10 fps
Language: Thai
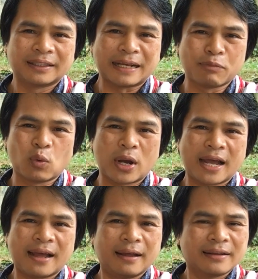ท่านบอกว่า
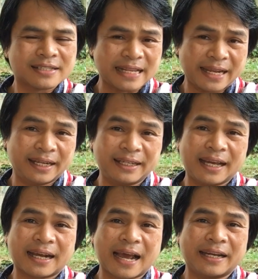สาเหตุที่
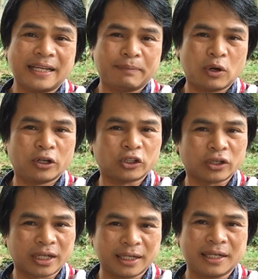อากาศดีเพราะตอ
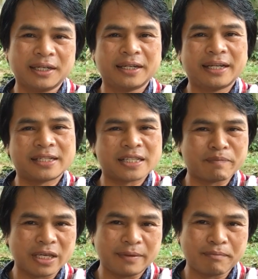นกลางคืนเนี่ยจะ
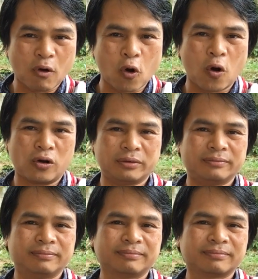มีหมอก
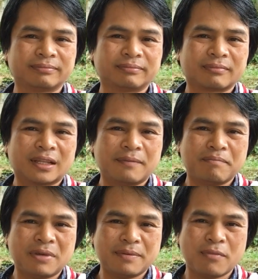
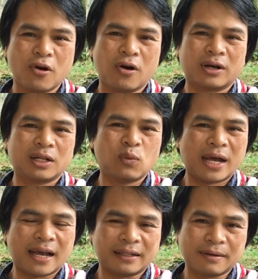มีหมอกหรือ
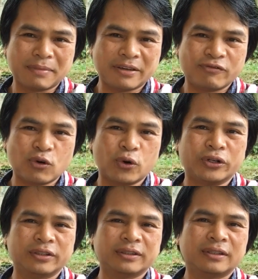ว่าอาจจะมีฝน
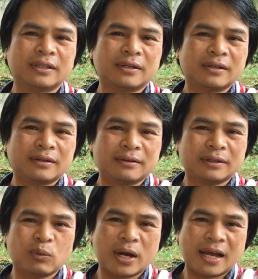ห
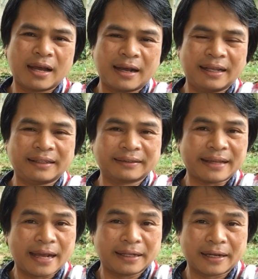รือว่าอะไร
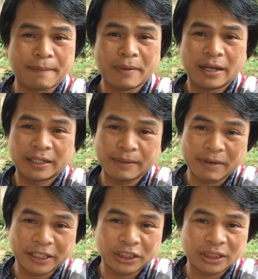ต่างๆนะครับที่
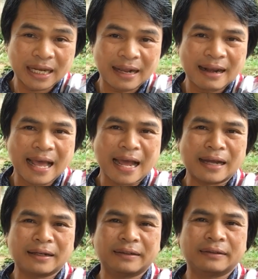มันชะล้าง